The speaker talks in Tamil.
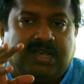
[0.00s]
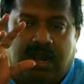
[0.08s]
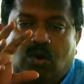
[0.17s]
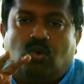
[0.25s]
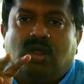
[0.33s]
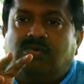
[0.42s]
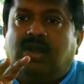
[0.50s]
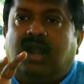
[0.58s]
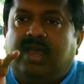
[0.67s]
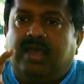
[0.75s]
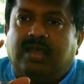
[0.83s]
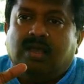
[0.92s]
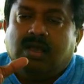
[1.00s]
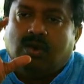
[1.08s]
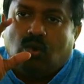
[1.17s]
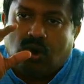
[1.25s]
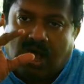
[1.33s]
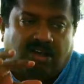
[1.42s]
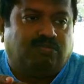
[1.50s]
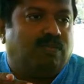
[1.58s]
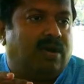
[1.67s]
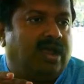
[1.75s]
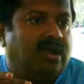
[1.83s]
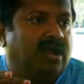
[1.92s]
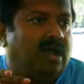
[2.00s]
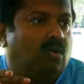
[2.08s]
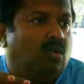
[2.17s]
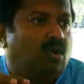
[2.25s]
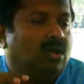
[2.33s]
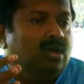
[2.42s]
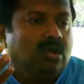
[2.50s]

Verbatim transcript: சில உணவுகளை ஒரு ஆஃப் பாயில்டாவோ